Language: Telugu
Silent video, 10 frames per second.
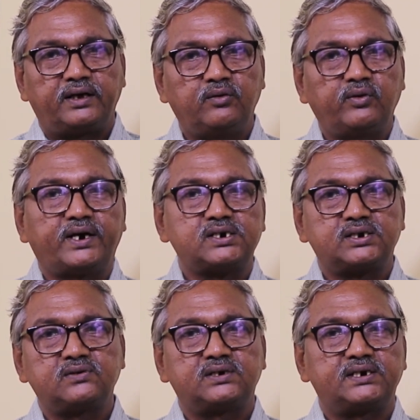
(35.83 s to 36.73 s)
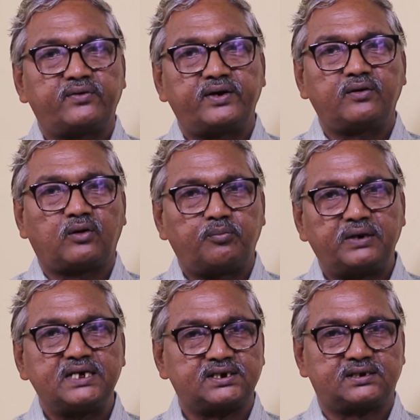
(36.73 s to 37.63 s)
ఇన్వికేషన్ వచ్చేటువంటి ఒక
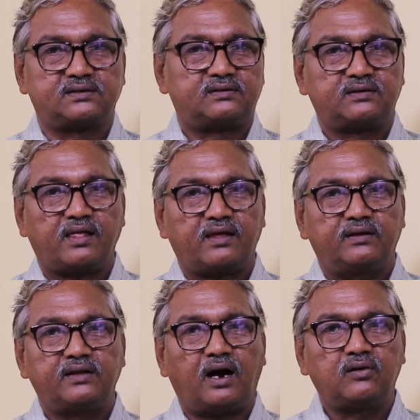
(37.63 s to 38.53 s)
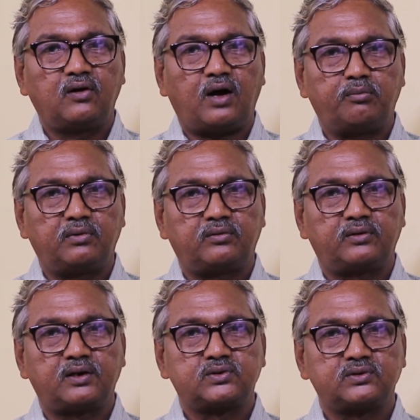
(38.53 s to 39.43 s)
ప్లేస్ దాంట్లో అమ్మ
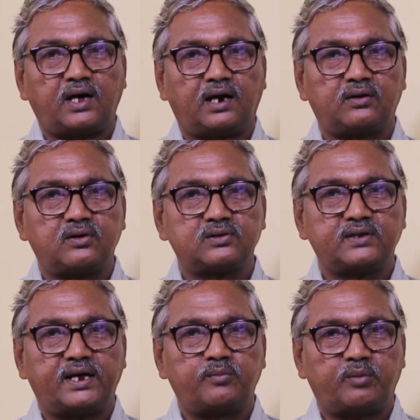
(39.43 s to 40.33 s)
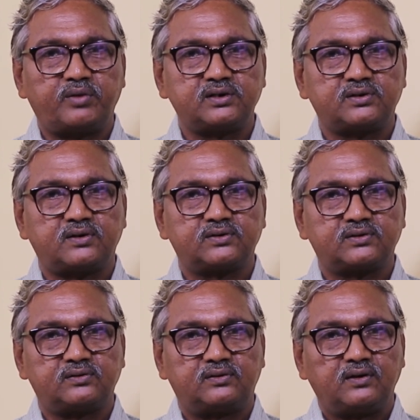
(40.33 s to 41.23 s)
ఉండొచ్చు నాన్న ఉండొచ్చు దాని మెమరీస్
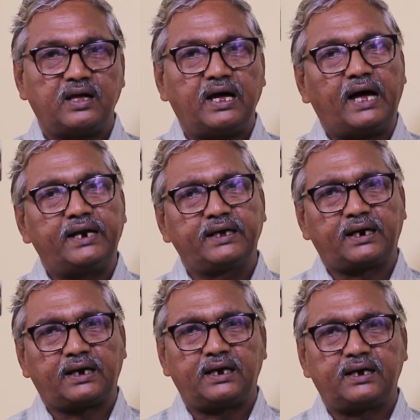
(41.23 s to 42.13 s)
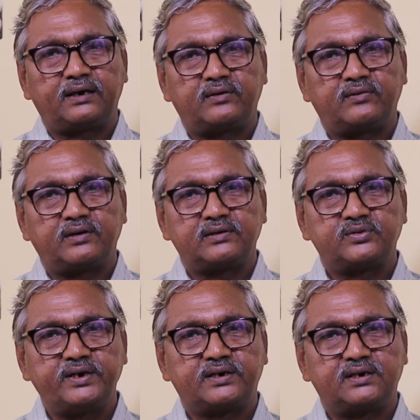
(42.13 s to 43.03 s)
ఉండొచ్చు అనేక రకాలైనటువంటి
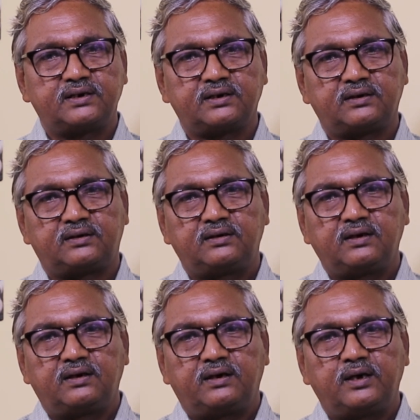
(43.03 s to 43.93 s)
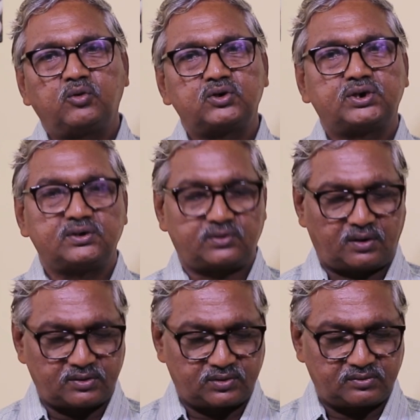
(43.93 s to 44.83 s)
స్వీట్ ఎమోషన్స్ uh,
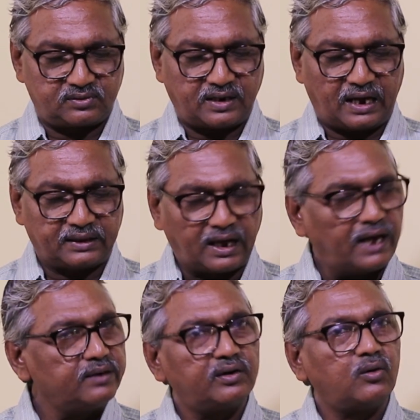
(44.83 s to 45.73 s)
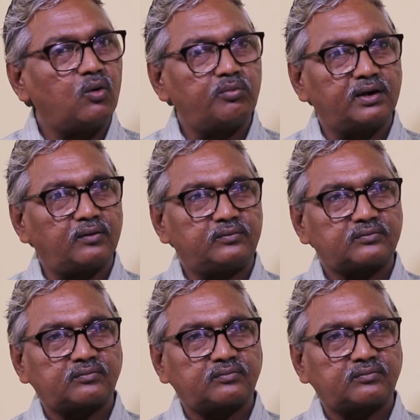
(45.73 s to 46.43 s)
ఉండొచ్చు దాన్ని మనం హోమ్ అంటాం